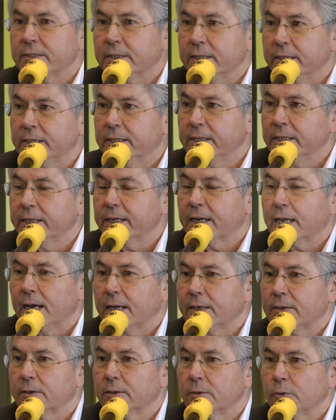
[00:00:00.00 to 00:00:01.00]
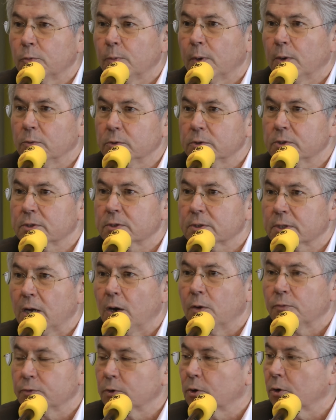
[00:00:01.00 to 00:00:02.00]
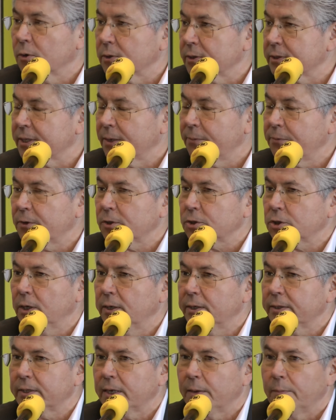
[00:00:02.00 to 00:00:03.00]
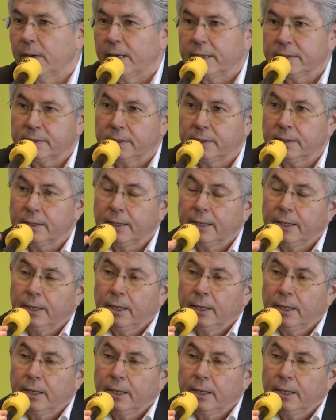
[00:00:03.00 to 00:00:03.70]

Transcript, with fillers: die hier die Karten über uns kaufen konnten, selbstverständlich dabei sind.